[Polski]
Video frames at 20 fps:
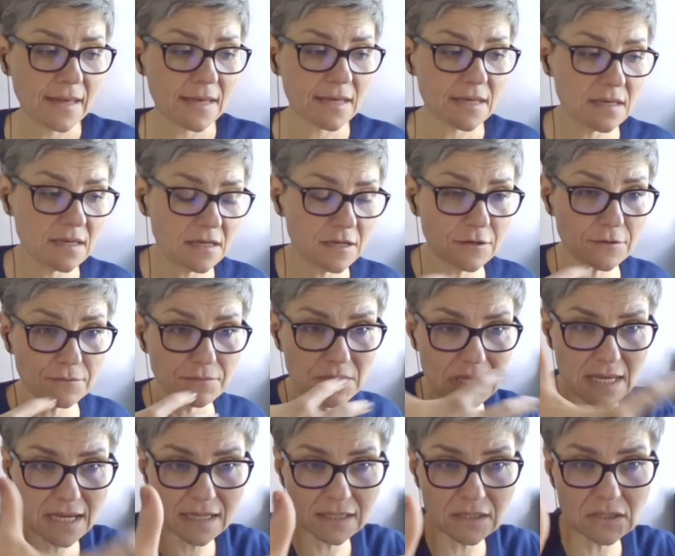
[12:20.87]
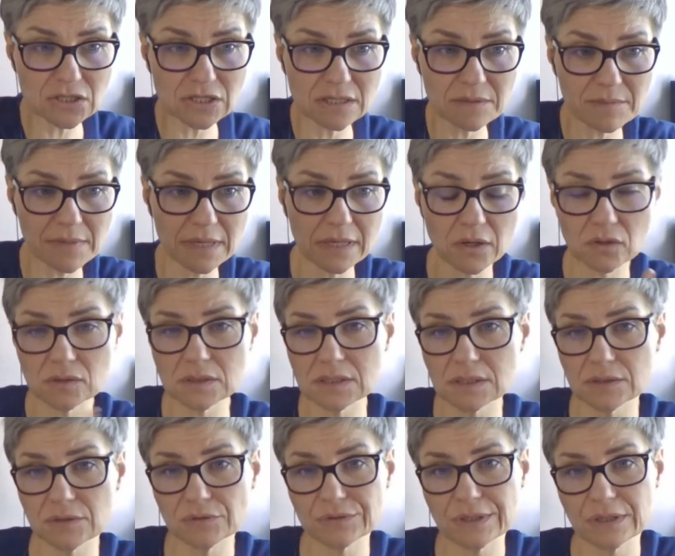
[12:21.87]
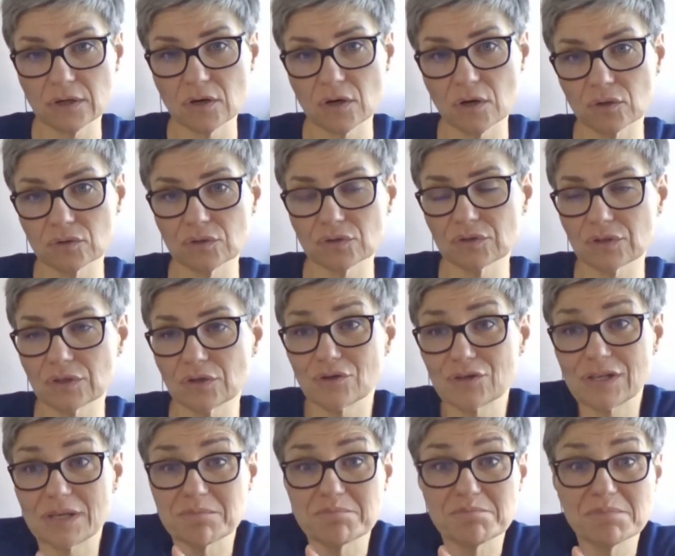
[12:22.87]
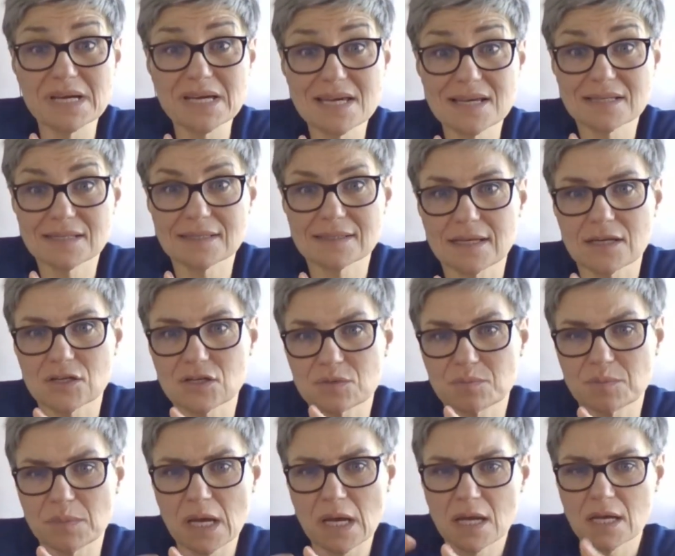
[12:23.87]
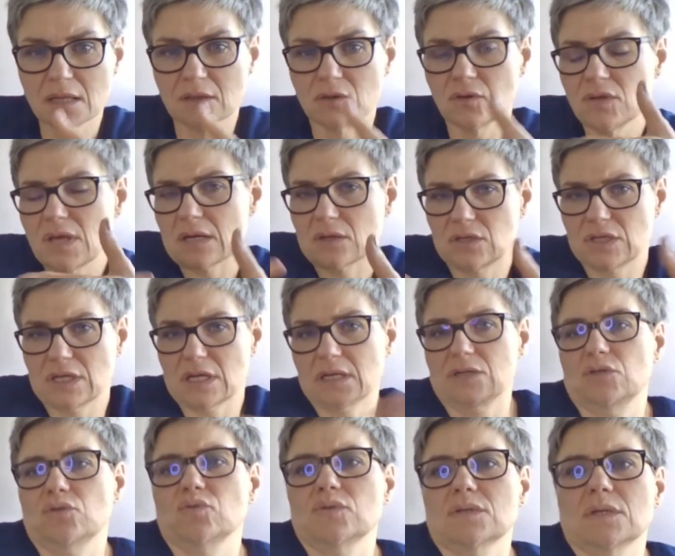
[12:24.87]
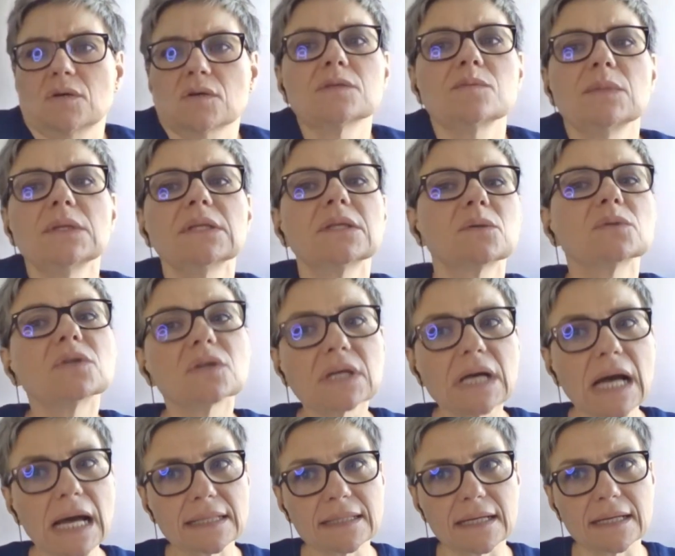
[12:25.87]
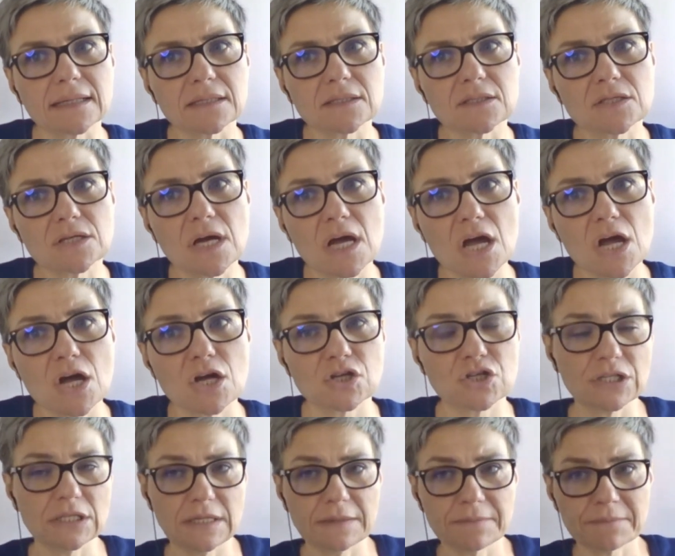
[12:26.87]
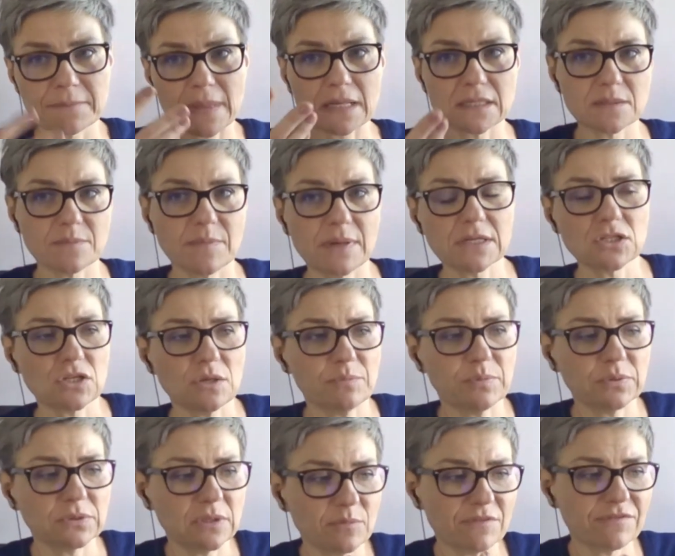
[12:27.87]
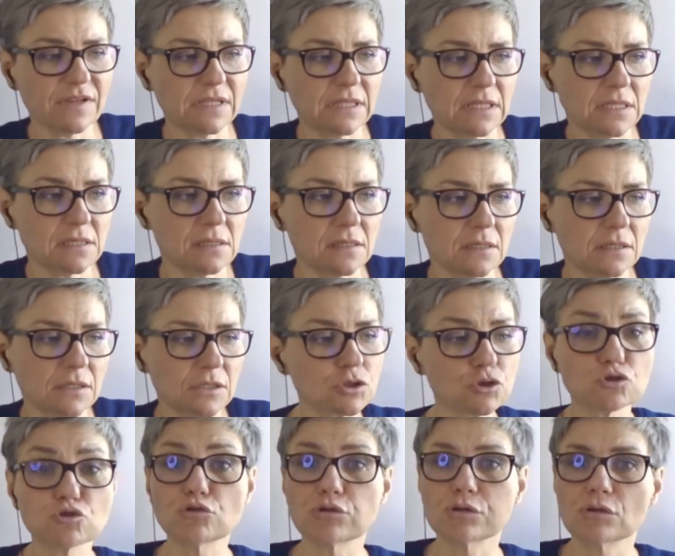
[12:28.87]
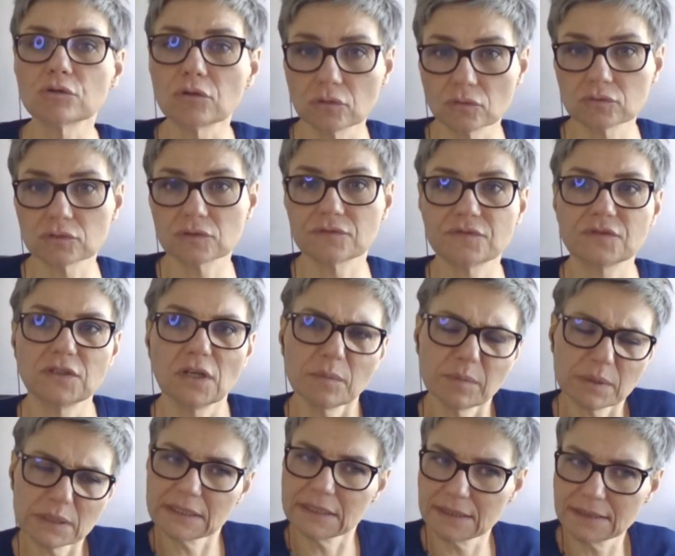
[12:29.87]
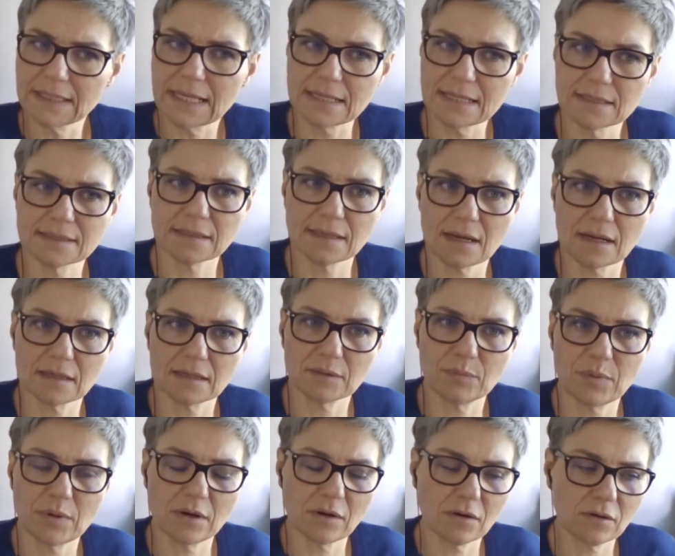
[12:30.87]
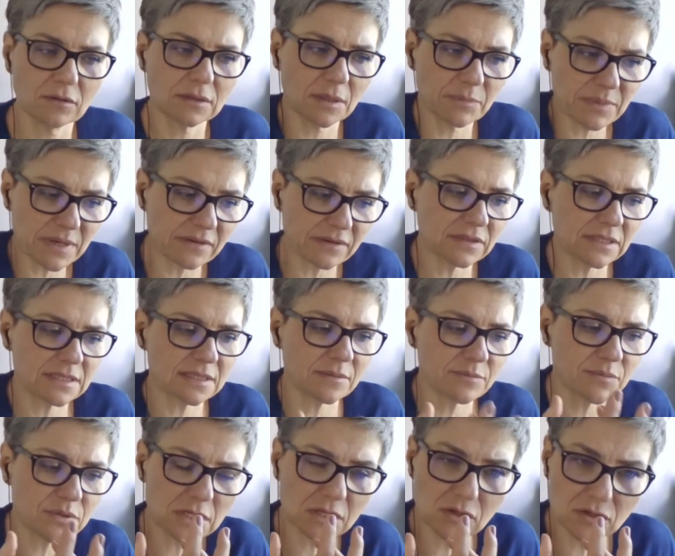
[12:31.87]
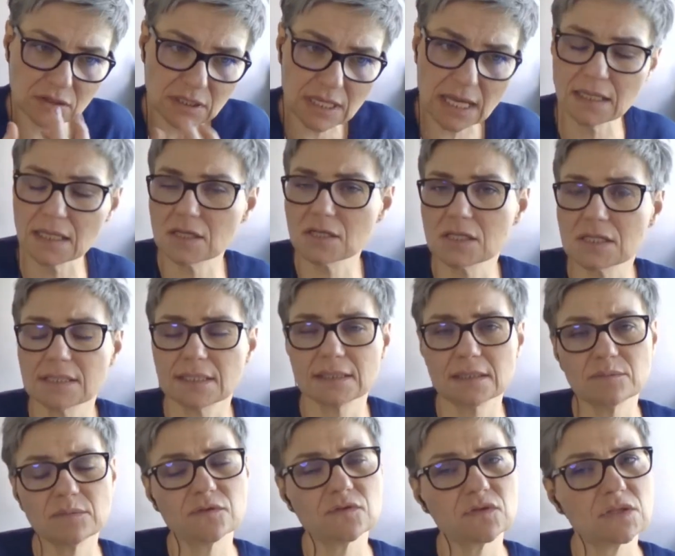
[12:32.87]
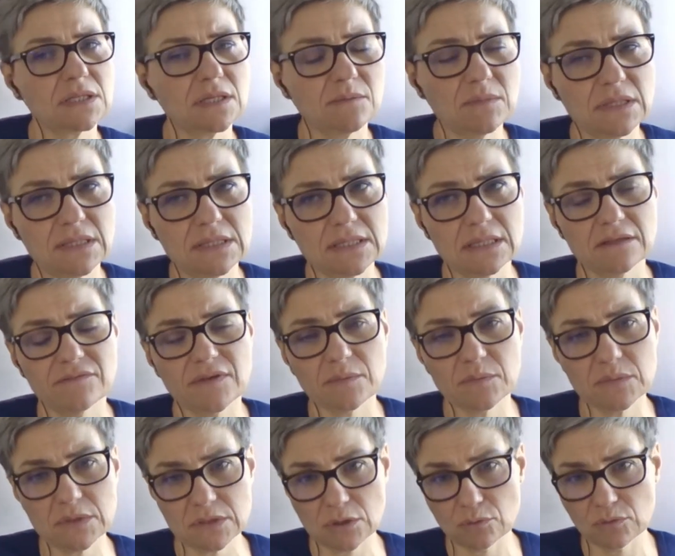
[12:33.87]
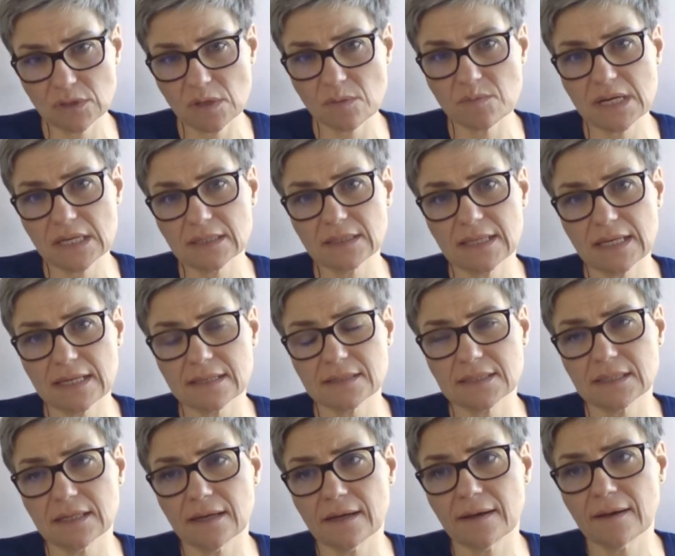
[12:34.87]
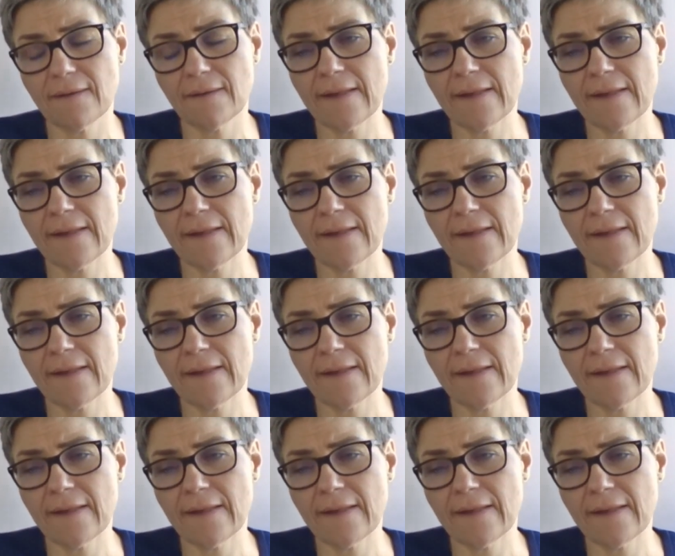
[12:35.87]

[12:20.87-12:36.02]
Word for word: i nijak się nie mający do tego, do tego kim my jesteśmy, no jak się, jak się tu z kosmitą dogadać. Czyli zobaczcie, podejmowany jest trud w dobrych intencjach, bo naprawdę jestem przekonana, że za tymi wszystkimi inicjatywami są dobre intencje.